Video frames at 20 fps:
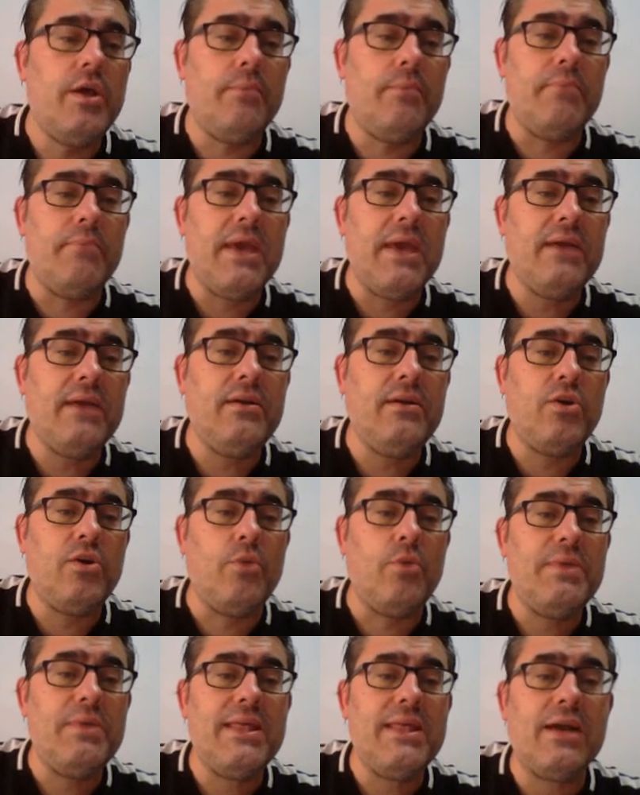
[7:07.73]
Bien,
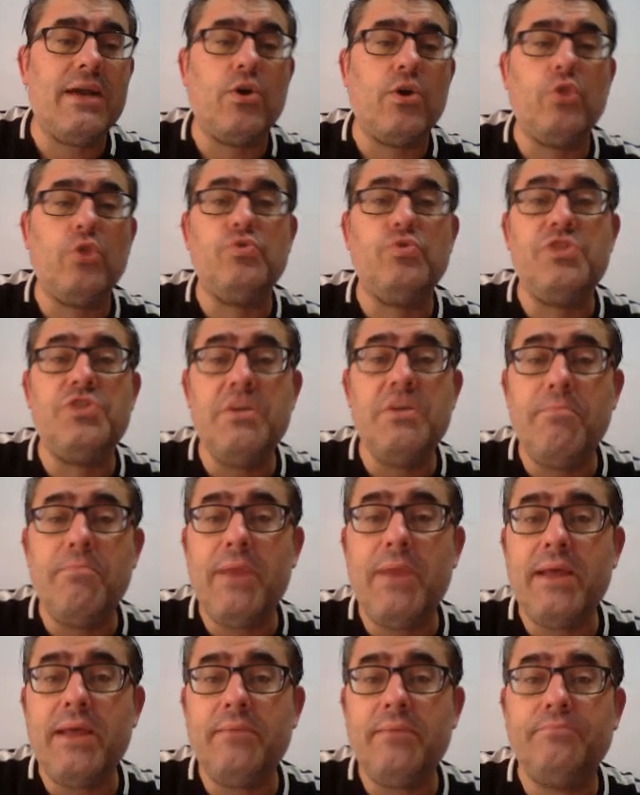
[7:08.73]
comida cron
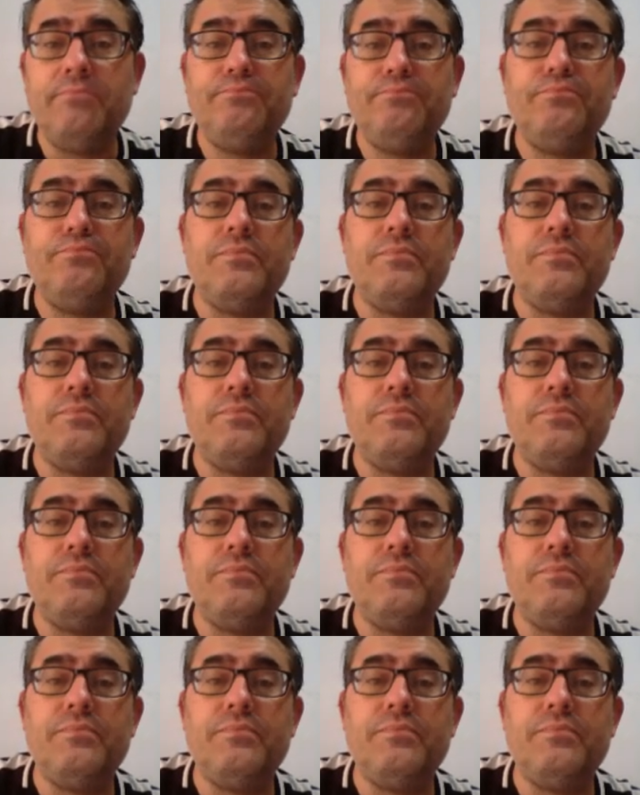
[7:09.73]
simple.